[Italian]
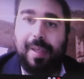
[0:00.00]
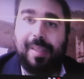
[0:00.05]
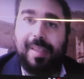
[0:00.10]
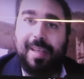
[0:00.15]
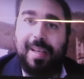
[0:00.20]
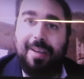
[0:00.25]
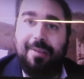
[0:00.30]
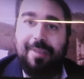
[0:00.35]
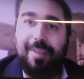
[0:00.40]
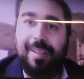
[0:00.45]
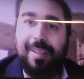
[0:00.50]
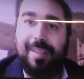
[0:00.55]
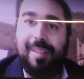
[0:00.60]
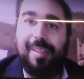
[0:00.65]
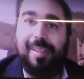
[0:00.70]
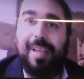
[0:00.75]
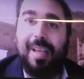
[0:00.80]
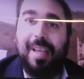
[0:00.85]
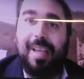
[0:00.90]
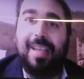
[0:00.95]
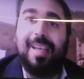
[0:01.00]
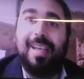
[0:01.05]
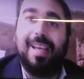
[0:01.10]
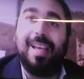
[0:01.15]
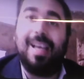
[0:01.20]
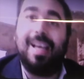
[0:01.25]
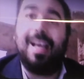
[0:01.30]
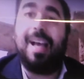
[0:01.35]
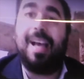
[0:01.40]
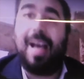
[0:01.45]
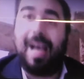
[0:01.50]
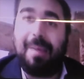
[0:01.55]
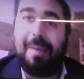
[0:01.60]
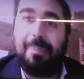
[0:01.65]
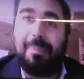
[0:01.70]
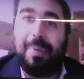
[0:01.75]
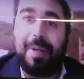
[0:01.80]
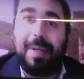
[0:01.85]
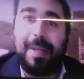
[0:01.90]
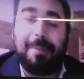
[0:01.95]
nel 26,
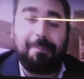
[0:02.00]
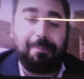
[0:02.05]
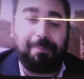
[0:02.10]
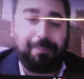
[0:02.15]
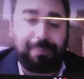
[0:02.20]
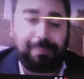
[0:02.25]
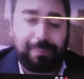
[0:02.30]
aprì,